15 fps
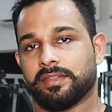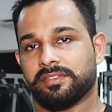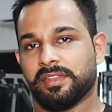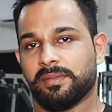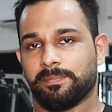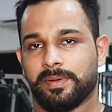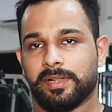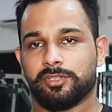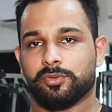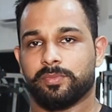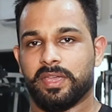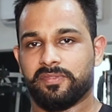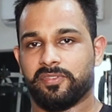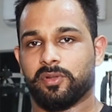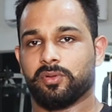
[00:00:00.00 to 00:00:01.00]
सिंपल जो
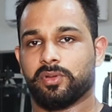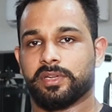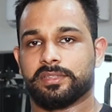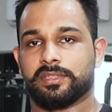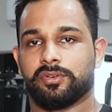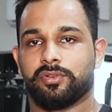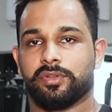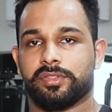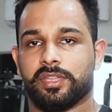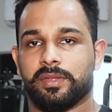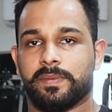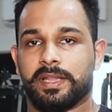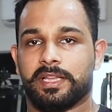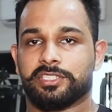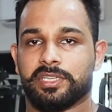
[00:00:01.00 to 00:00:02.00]
मैं फॉलो करता हूँ और उससे
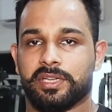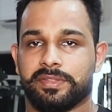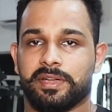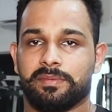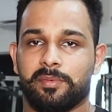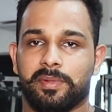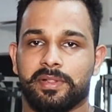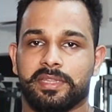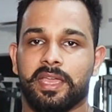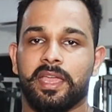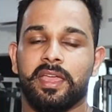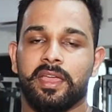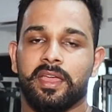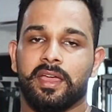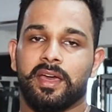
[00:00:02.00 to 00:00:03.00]
बड़ा अच्छा रिजल्ट भी मिलता
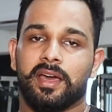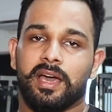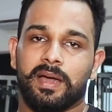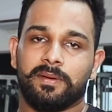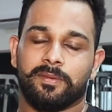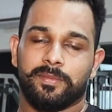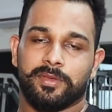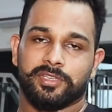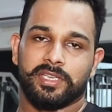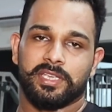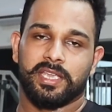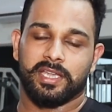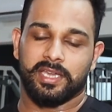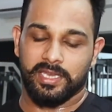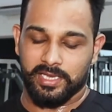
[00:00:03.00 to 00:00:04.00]
है आप हमेशा
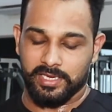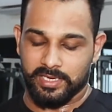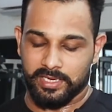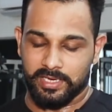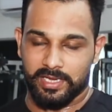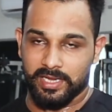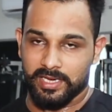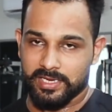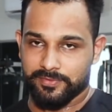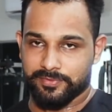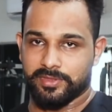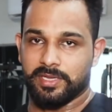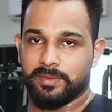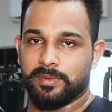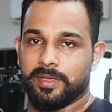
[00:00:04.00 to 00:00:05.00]
ये करें कि एक
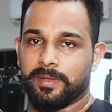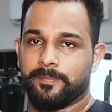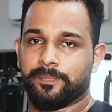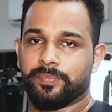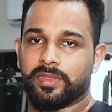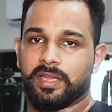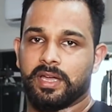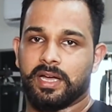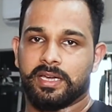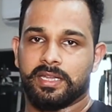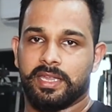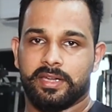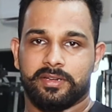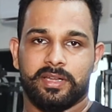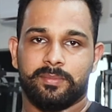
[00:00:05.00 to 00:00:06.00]
हफ्ते में अगर
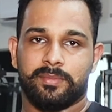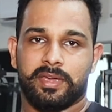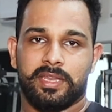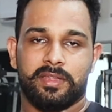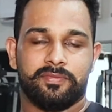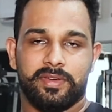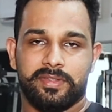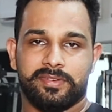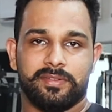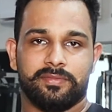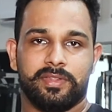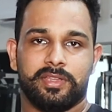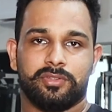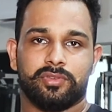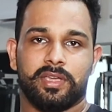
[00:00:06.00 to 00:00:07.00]
एक टाइम कर रहे हैं फर्स्ट ऑफ
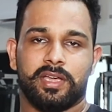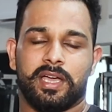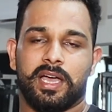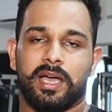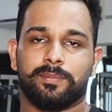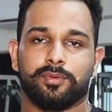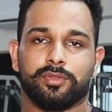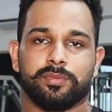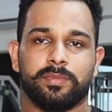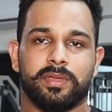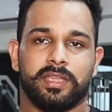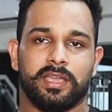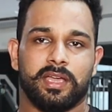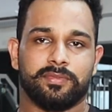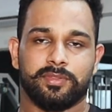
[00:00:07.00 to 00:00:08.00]
वीक जो है आप उसमें
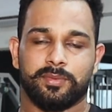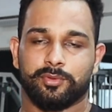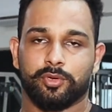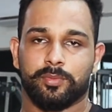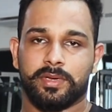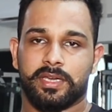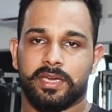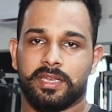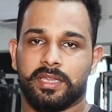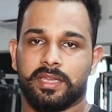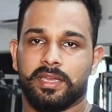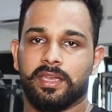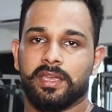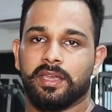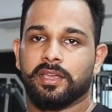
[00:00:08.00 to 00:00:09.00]
ये हफ्ते में दो बार कर रहे
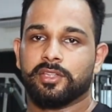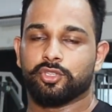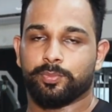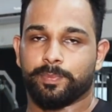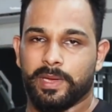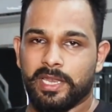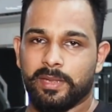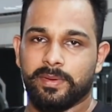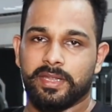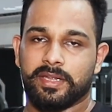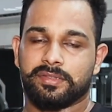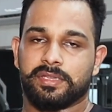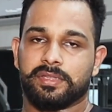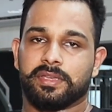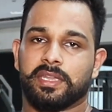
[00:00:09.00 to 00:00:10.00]
हैं जो पहली बार
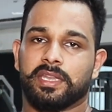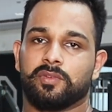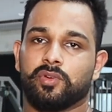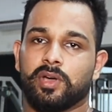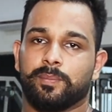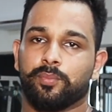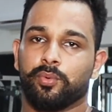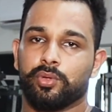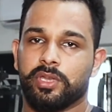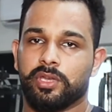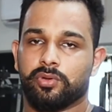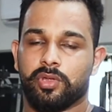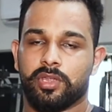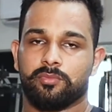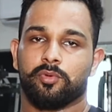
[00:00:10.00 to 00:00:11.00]
एक्सरसाइज कर रहे हैं वो आप पूरी
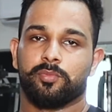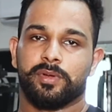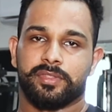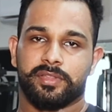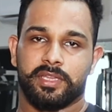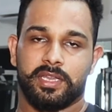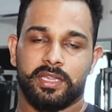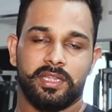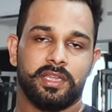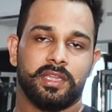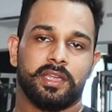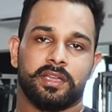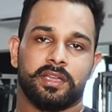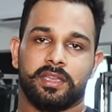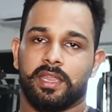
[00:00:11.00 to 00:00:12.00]
ड्रॉइंग मूवमेंट्स करें
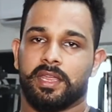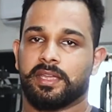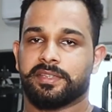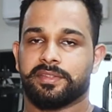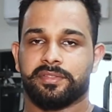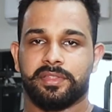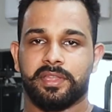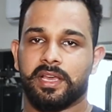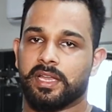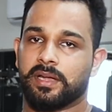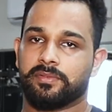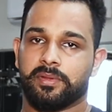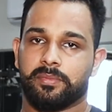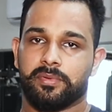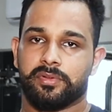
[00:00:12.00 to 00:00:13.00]
ठीक है जैसे सिंगल
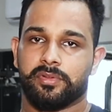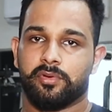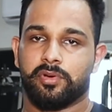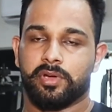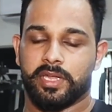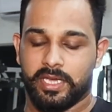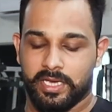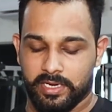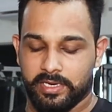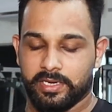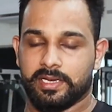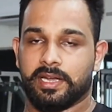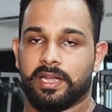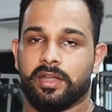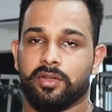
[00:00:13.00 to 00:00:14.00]
आर्म डबल रो हो गया
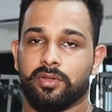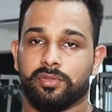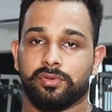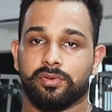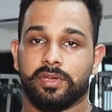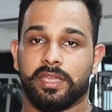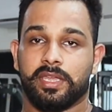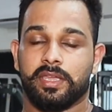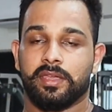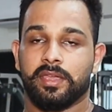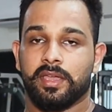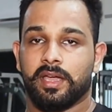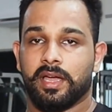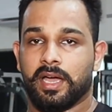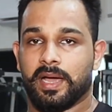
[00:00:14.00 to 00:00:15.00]
इंक्लाइन रोज होगी
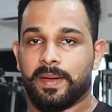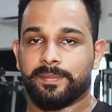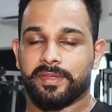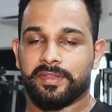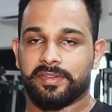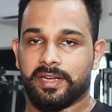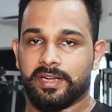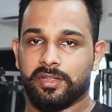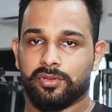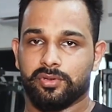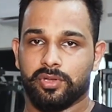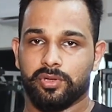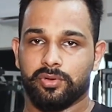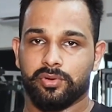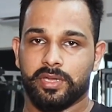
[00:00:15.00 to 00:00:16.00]
आपकी स्टैंडिंग
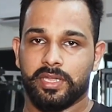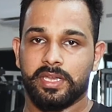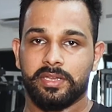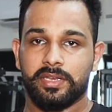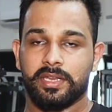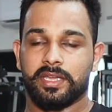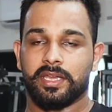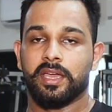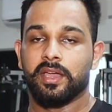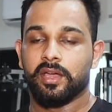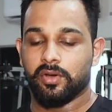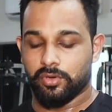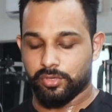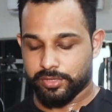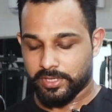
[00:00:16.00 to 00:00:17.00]
ड्रॉइंग होगी ठीक है
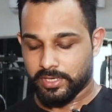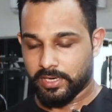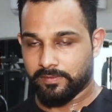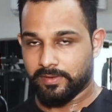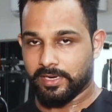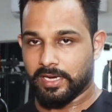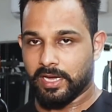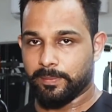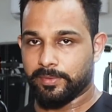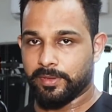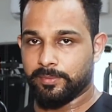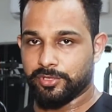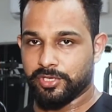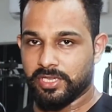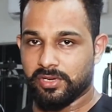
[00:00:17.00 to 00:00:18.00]
उसके अलावा आपकी
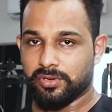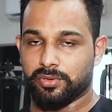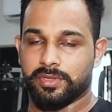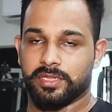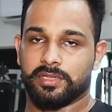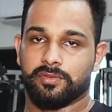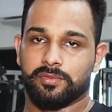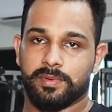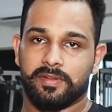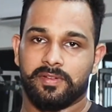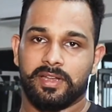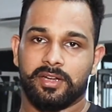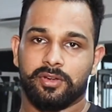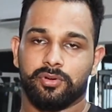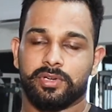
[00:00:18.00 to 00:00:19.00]
मशीन रोज है तो वो
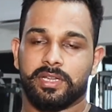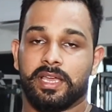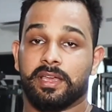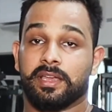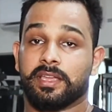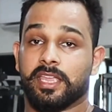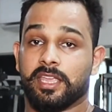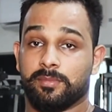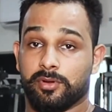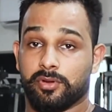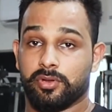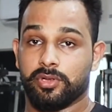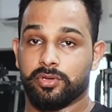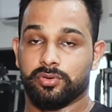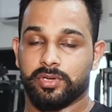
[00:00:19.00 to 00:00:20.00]
बेवेलन गुड है केबल
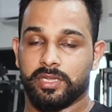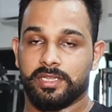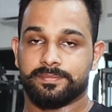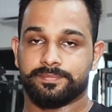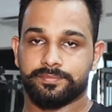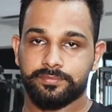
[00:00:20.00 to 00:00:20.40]
ड्रॉइंग होगी